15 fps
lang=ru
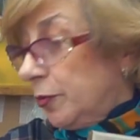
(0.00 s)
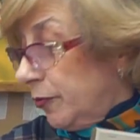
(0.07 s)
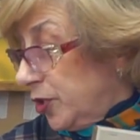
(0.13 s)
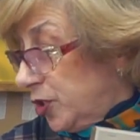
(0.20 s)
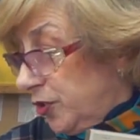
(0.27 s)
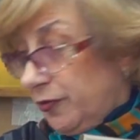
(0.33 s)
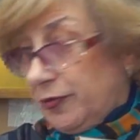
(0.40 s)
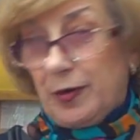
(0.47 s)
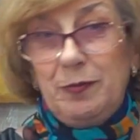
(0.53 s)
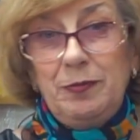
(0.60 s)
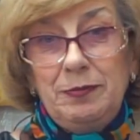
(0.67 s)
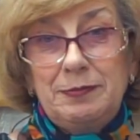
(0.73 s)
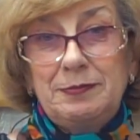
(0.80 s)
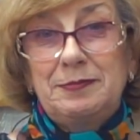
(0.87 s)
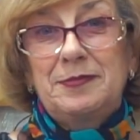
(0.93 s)
к вышивкам,
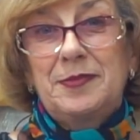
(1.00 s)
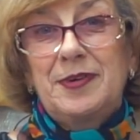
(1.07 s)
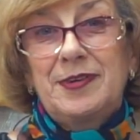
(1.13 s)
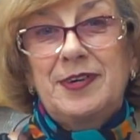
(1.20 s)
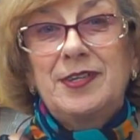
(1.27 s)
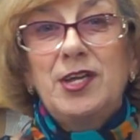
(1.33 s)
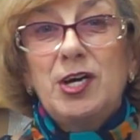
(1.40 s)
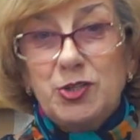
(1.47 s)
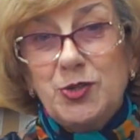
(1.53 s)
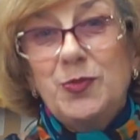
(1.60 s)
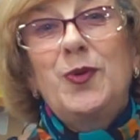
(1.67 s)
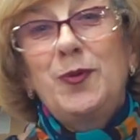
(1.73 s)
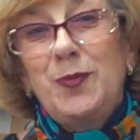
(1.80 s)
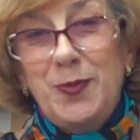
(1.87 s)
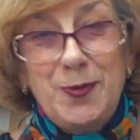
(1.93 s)
к
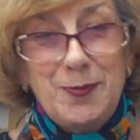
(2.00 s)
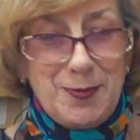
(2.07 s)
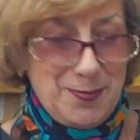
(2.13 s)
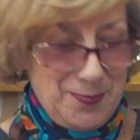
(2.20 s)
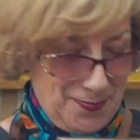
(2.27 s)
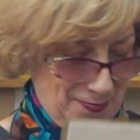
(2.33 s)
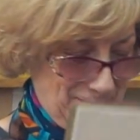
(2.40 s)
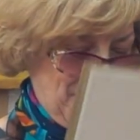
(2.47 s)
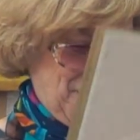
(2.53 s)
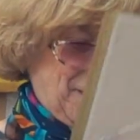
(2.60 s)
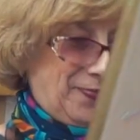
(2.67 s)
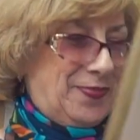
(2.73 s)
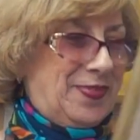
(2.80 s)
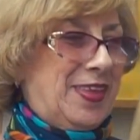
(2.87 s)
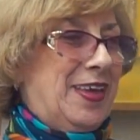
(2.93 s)
нашим любимым.
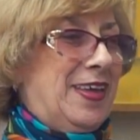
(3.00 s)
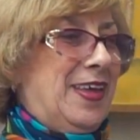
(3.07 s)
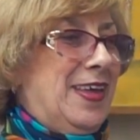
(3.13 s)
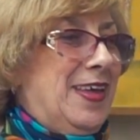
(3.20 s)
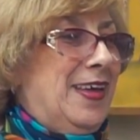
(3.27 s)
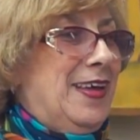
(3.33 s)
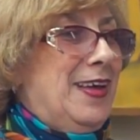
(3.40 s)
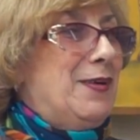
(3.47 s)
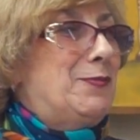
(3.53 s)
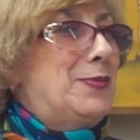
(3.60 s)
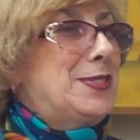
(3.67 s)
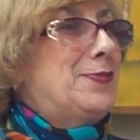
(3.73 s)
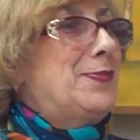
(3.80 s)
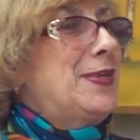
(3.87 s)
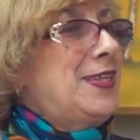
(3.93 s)

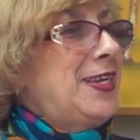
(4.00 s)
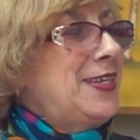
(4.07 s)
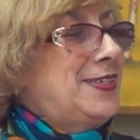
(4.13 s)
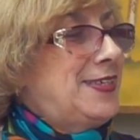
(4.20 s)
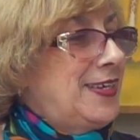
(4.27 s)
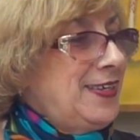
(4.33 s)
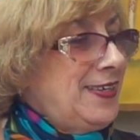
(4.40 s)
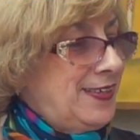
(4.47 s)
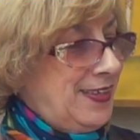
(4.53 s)
Посмотрите,